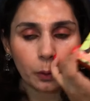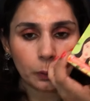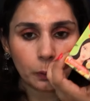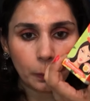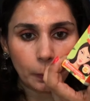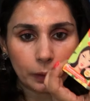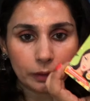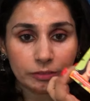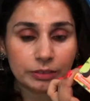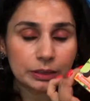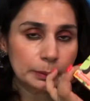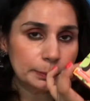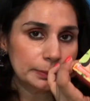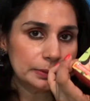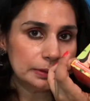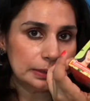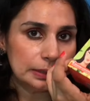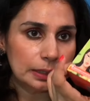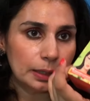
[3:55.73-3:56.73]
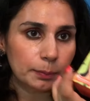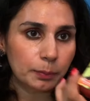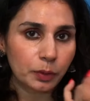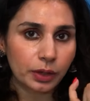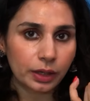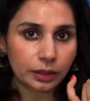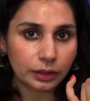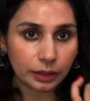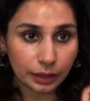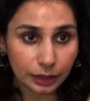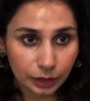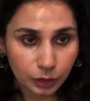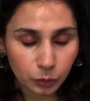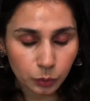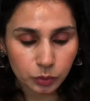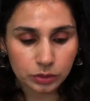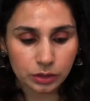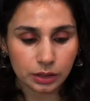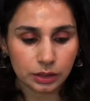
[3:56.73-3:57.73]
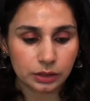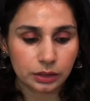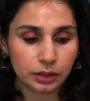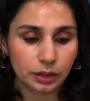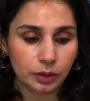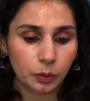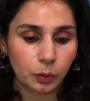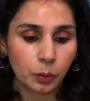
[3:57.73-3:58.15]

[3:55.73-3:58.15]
और कोई विटामिन सी का प्रोडक्ट नहीं यूज़ करते